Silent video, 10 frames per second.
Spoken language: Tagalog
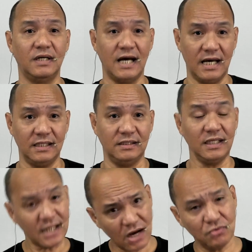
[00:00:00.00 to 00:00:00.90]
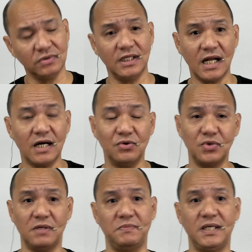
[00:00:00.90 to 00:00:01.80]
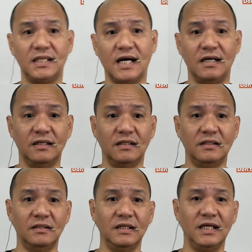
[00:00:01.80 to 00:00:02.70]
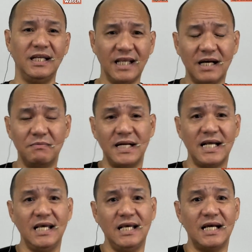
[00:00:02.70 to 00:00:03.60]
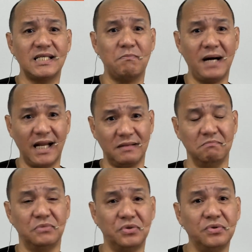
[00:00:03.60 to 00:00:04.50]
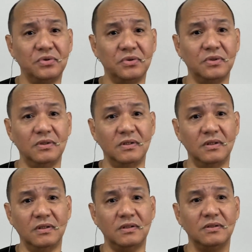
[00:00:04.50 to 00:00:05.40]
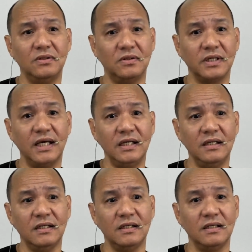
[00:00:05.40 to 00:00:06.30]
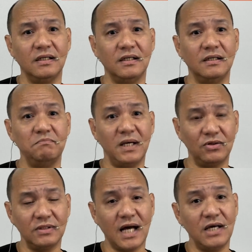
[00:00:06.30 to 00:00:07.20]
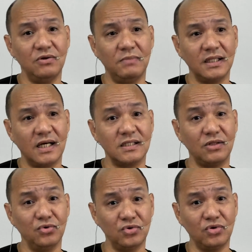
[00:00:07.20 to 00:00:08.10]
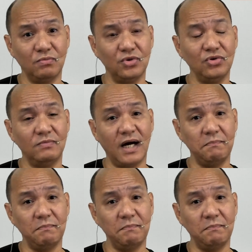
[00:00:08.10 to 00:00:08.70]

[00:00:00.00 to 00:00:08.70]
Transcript: Ha? Ikaw, tinakausap kita. Hindi ka ba nahihiya sa balat mo? Okay? Meron tayong batas at gusto mo yung mga